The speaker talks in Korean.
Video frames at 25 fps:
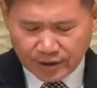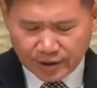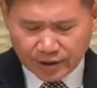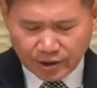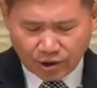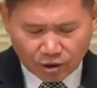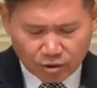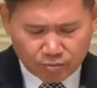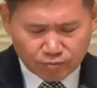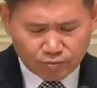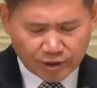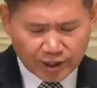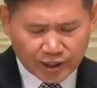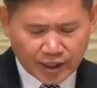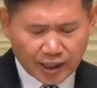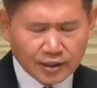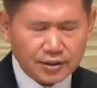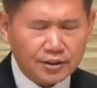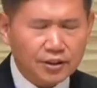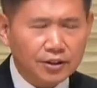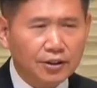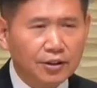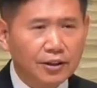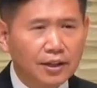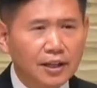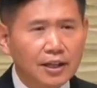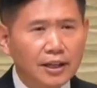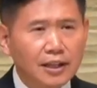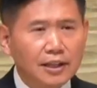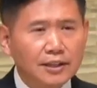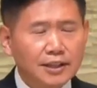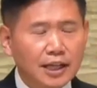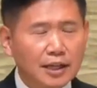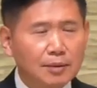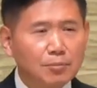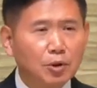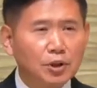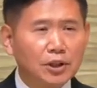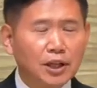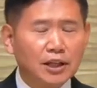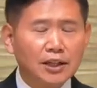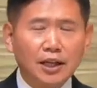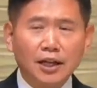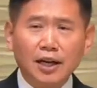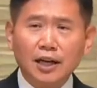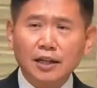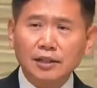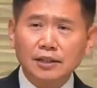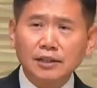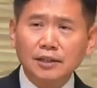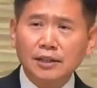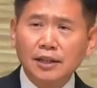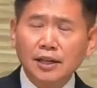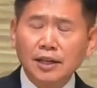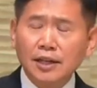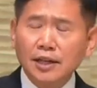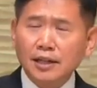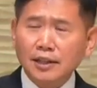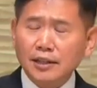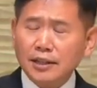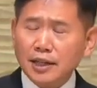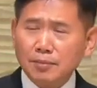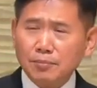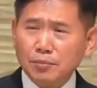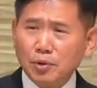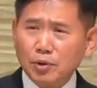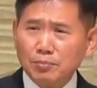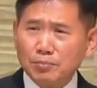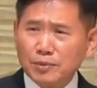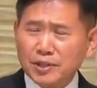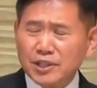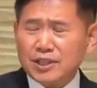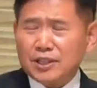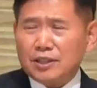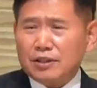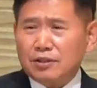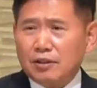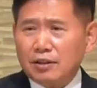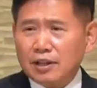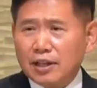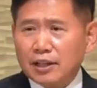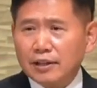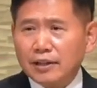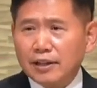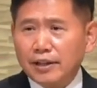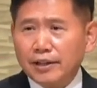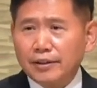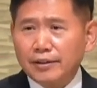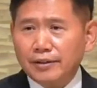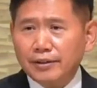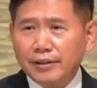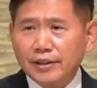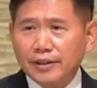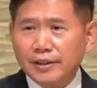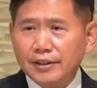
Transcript: 열불이 나서 잘못하다가는 그냥 뭐 미칠 것 같아요.